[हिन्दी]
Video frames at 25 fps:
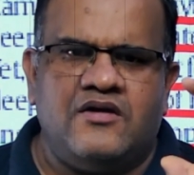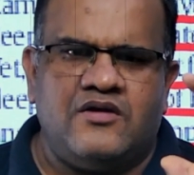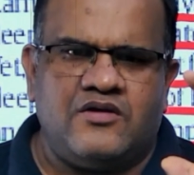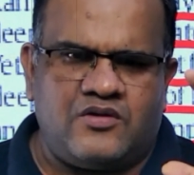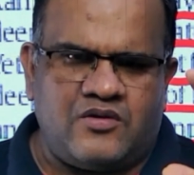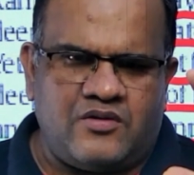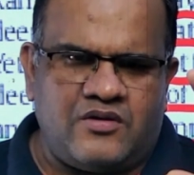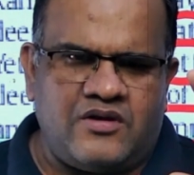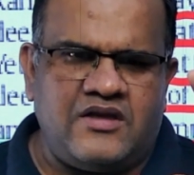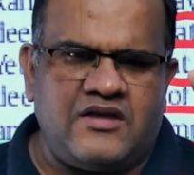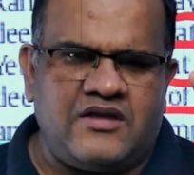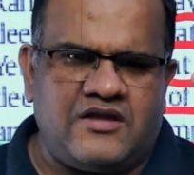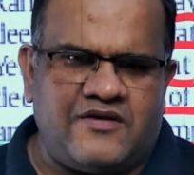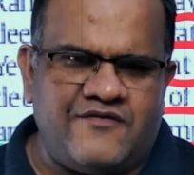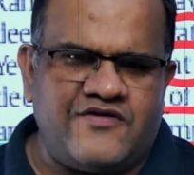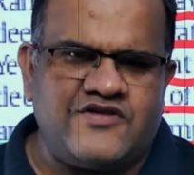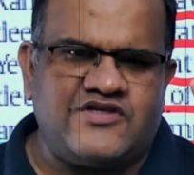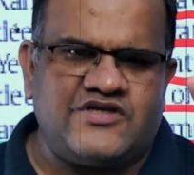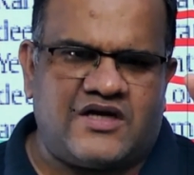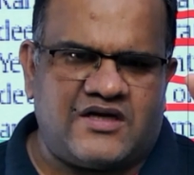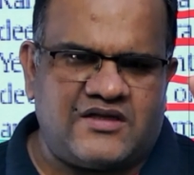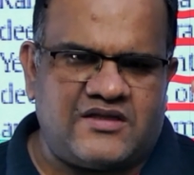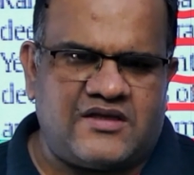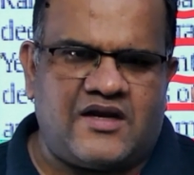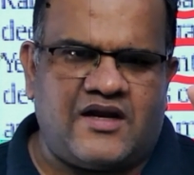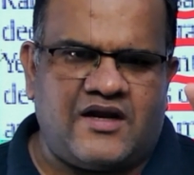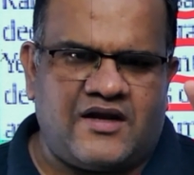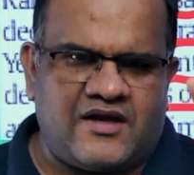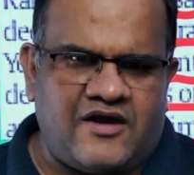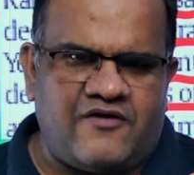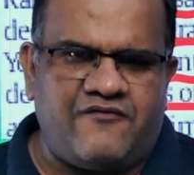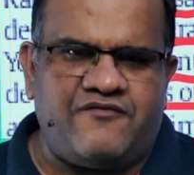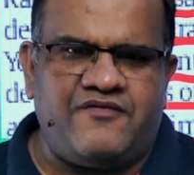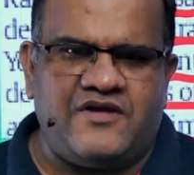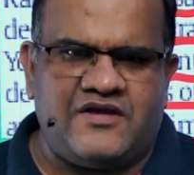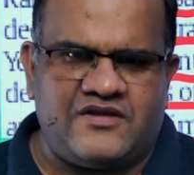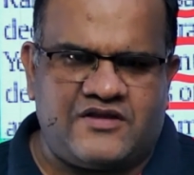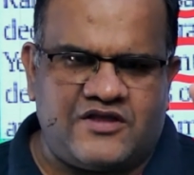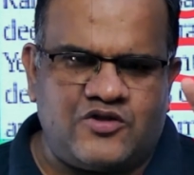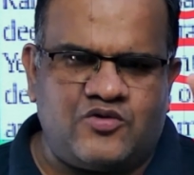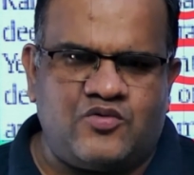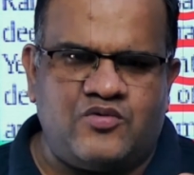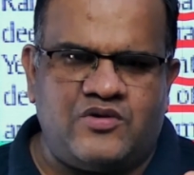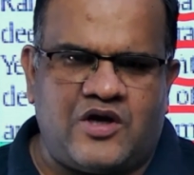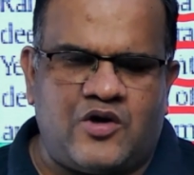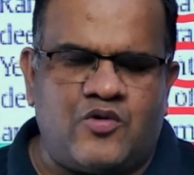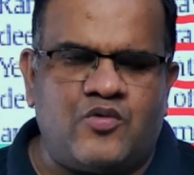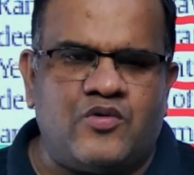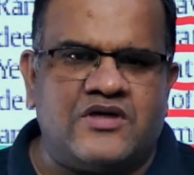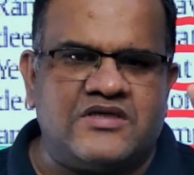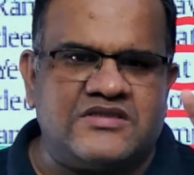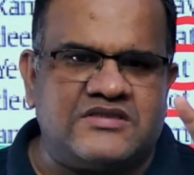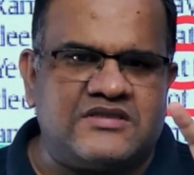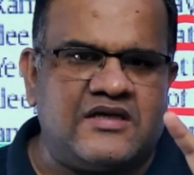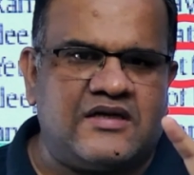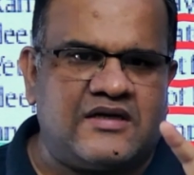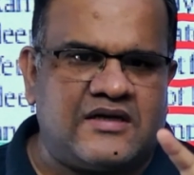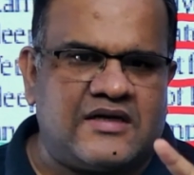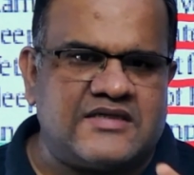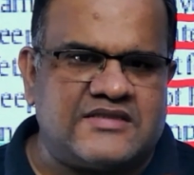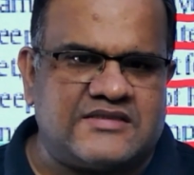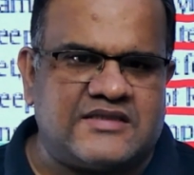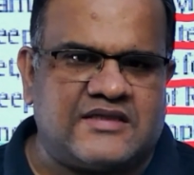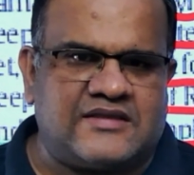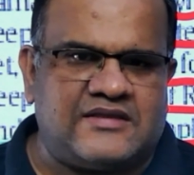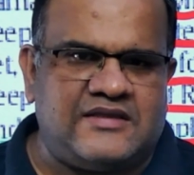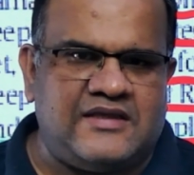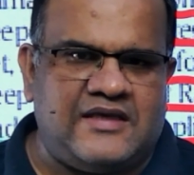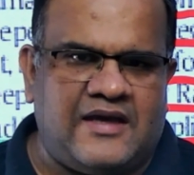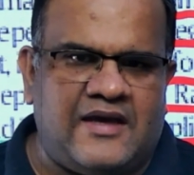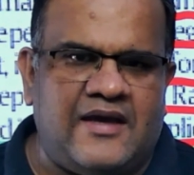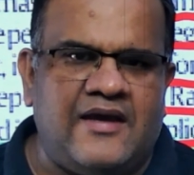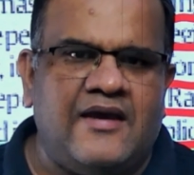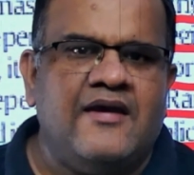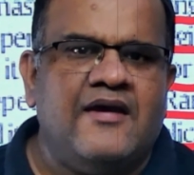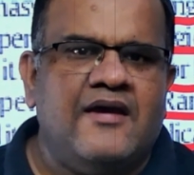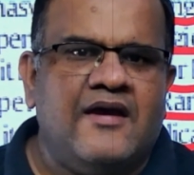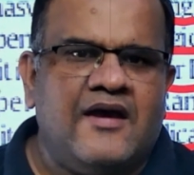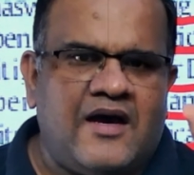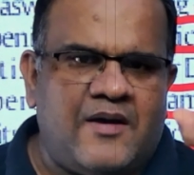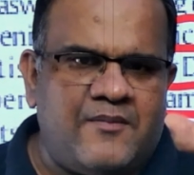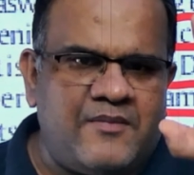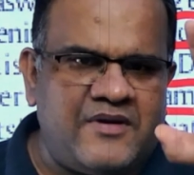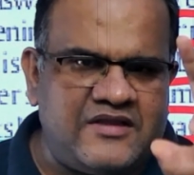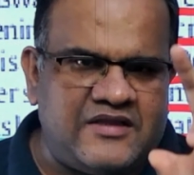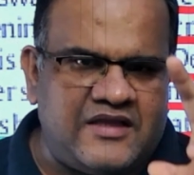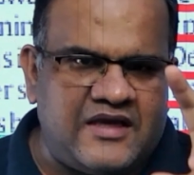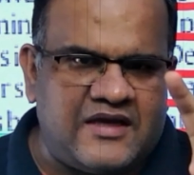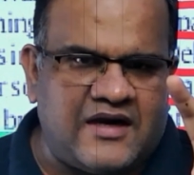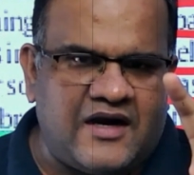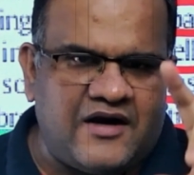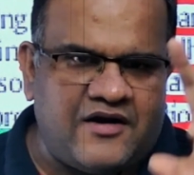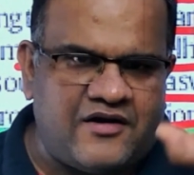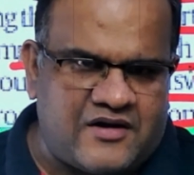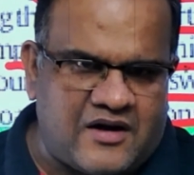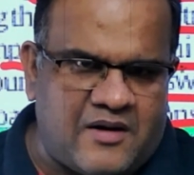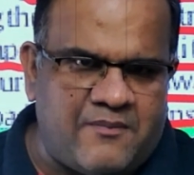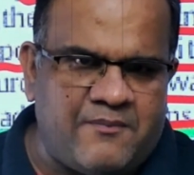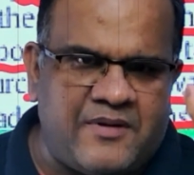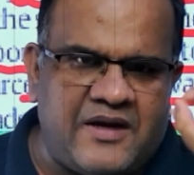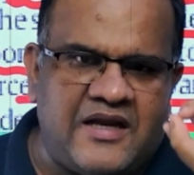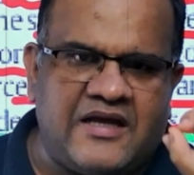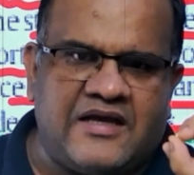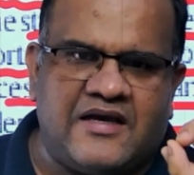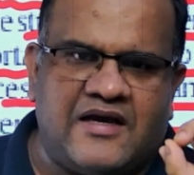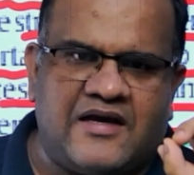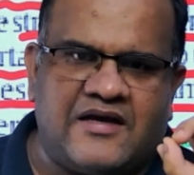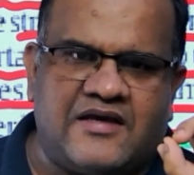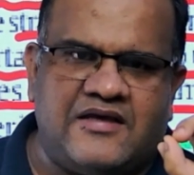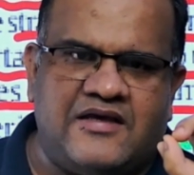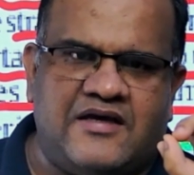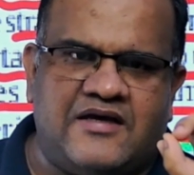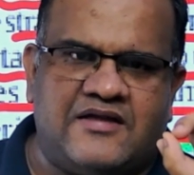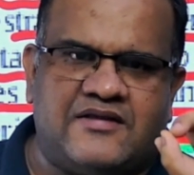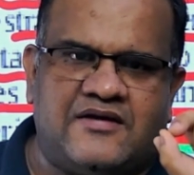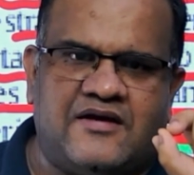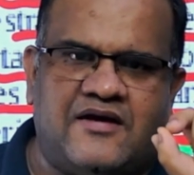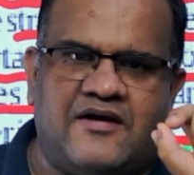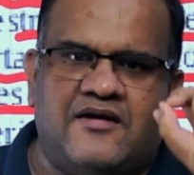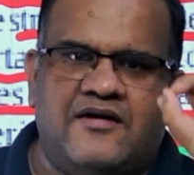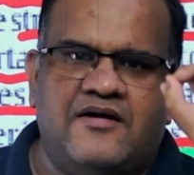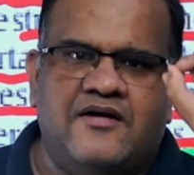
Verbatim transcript: क्योंकि इनकी विचारधारा काफी हद तक दुनिया को अस्थिर कर सकती है हमने देखा ट्रंप ने क्या किया था